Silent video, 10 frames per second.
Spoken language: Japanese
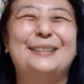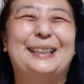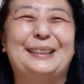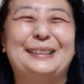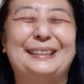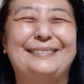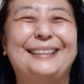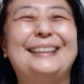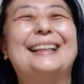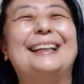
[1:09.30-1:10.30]
お楽し
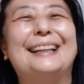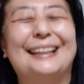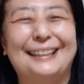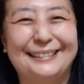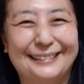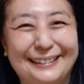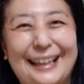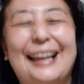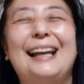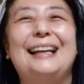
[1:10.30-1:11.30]
みいただけるの
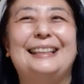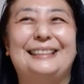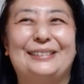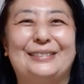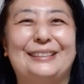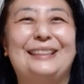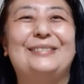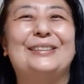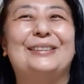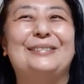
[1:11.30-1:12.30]
で、1部、2
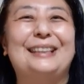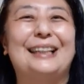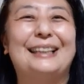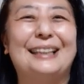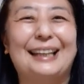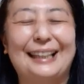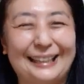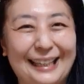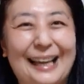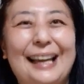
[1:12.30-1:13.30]
部を見ていただい
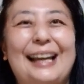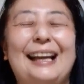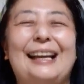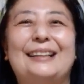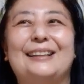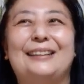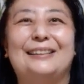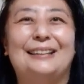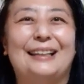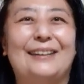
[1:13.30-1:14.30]
て、えっ、と、い
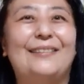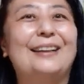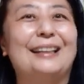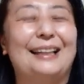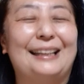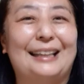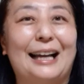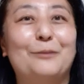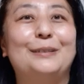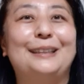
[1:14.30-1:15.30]
ろんな起きていた
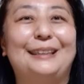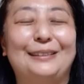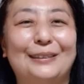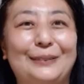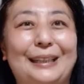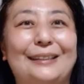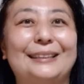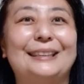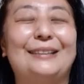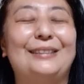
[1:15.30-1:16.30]
ハプニングを見
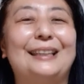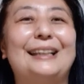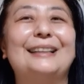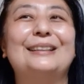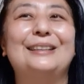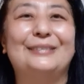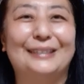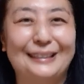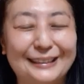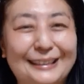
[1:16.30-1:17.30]
直していただくの
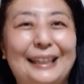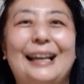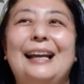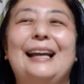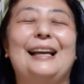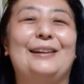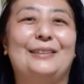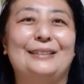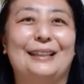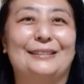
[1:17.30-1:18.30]
もよし、え
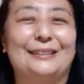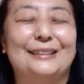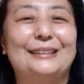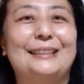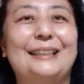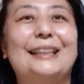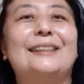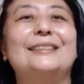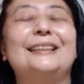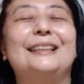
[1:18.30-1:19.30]
音楽を純粋に
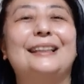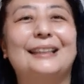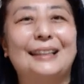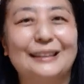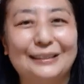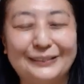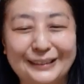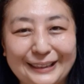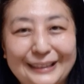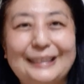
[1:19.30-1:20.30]
楽しんでいただく
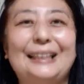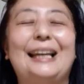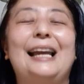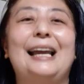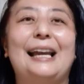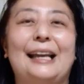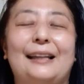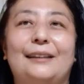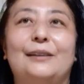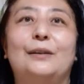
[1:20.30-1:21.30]
もよし、
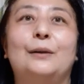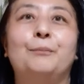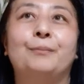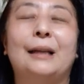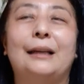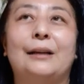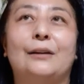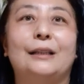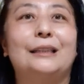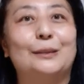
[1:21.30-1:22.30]
えっ、ー、と、なんだ
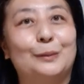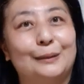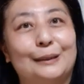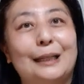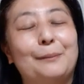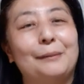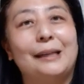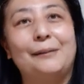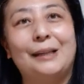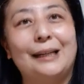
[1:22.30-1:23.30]
ろう、一部しか見
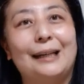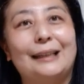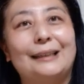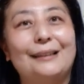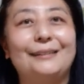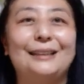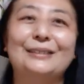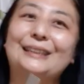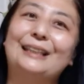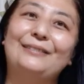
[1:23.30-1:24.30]
れなかったよ、二
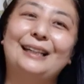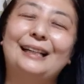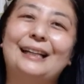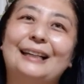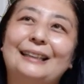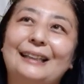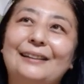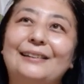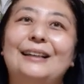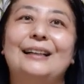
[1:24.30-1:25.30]
部しか見れなかった
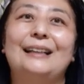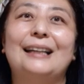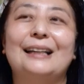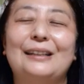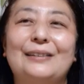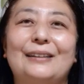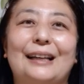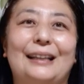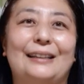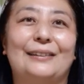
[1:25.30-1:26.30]
よ。だけど、
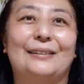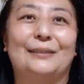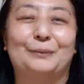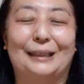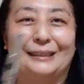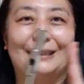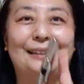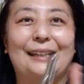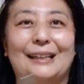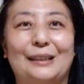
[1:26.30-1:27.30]
えっ、ー、と、まあ、続
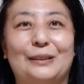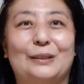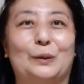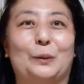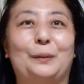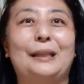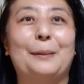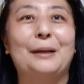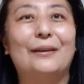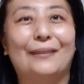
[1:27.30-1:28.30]
けてちょっと見て
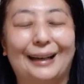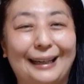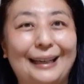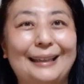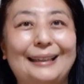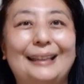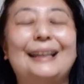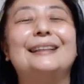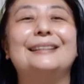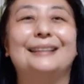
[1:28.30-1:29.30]
みようかなって
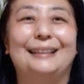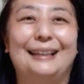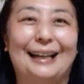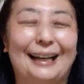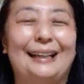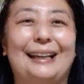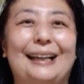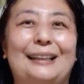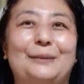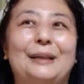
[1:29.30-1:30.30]
いう、はい、
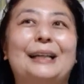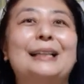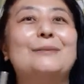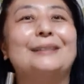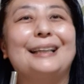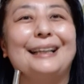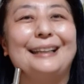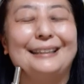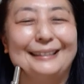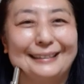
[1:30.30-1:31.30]
えっ、ー、と、見方もで
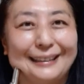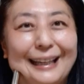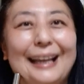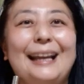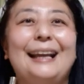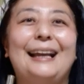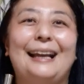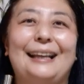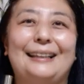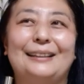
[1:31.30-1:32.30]
きるので、
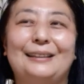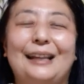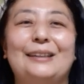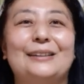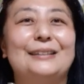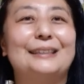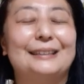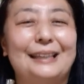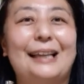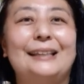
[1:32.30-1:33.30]
えっ、ー、とね、当
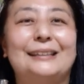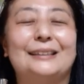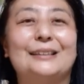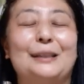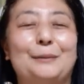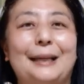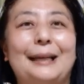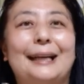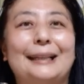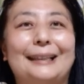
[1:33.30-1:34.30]
日ね、じっくり見れ
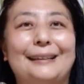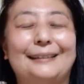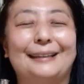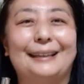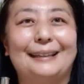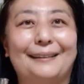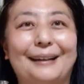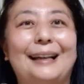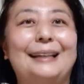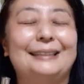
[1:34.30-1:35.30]
なかったよという方
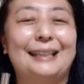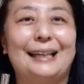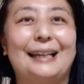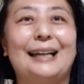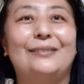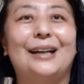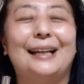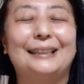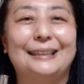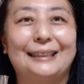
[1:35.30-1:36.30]
は、ぜひライブ
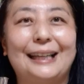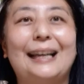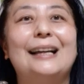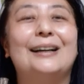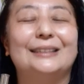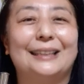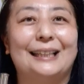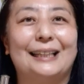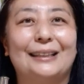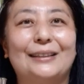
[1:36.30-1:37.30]
配信でお好
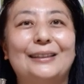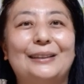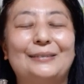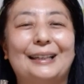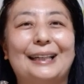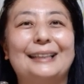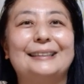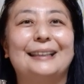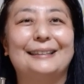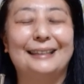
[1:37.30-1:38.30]
きなところを見返
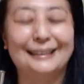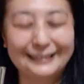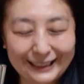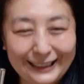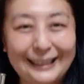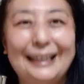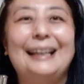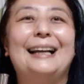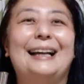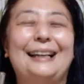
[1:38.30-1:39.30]
してください。
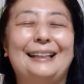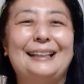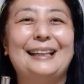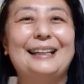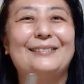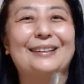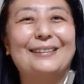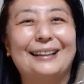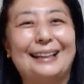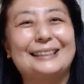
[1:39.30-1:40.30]
はい、できれば
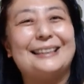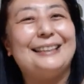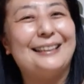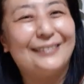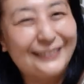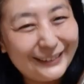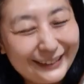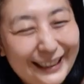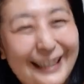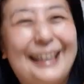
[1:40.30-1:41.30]
優しい心で